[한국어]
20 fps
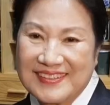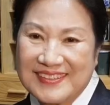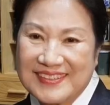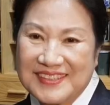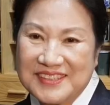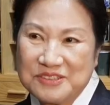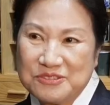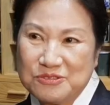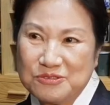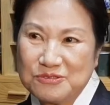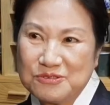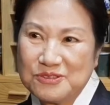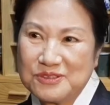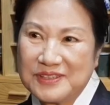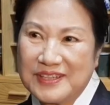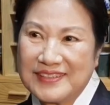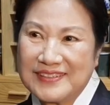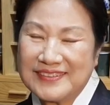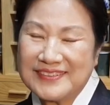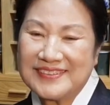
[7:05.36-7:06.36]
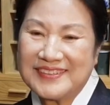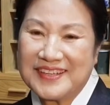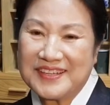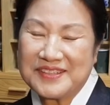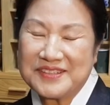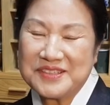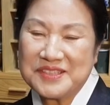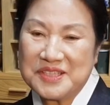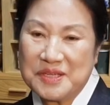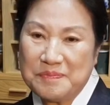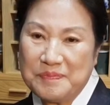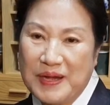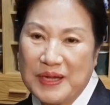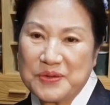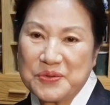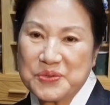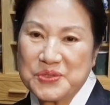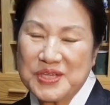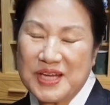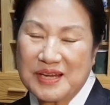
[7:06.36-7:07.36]
그러니까 중국 같은 데는 이제
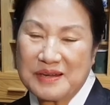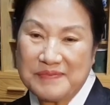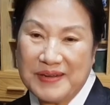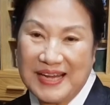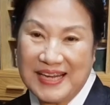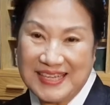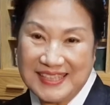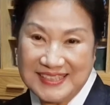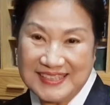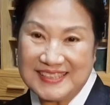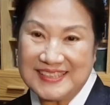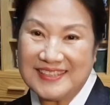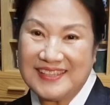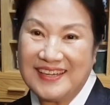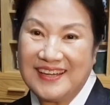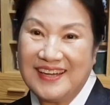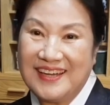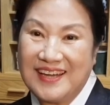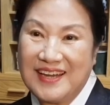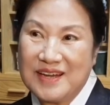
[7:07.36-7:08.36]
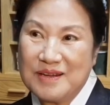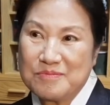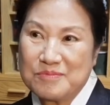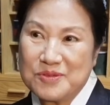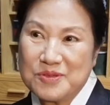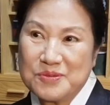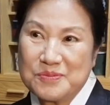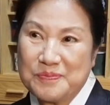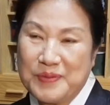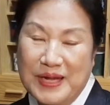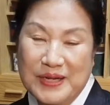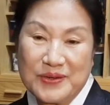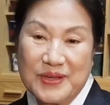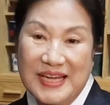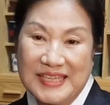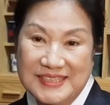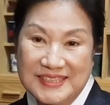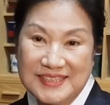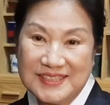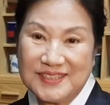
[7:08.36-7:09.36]
발효차가 많이, 물론 발효
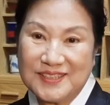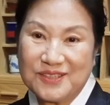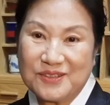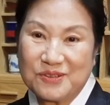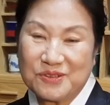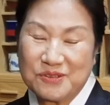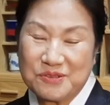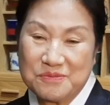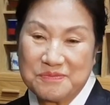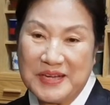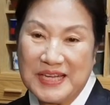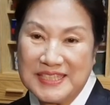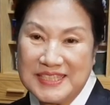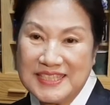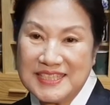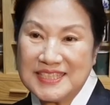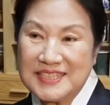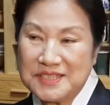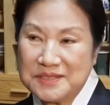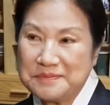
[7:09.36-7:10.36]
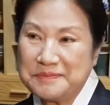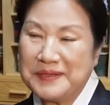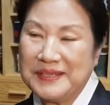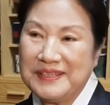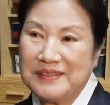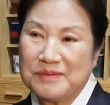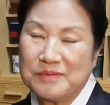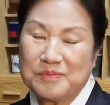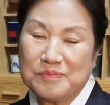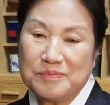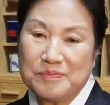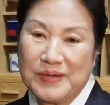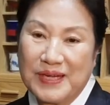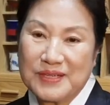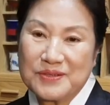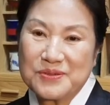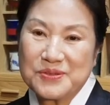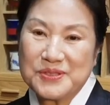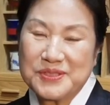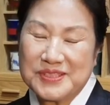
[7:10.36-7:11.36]
안 시킨 것도 많이 네. 있지만
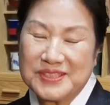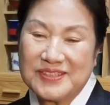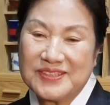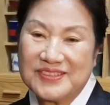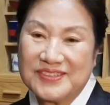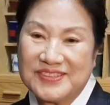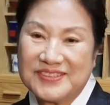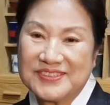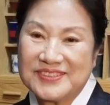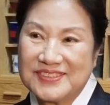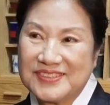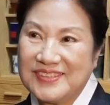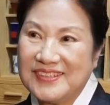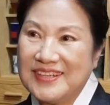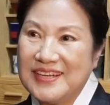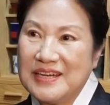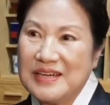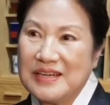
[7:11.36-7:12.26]
발효시켜서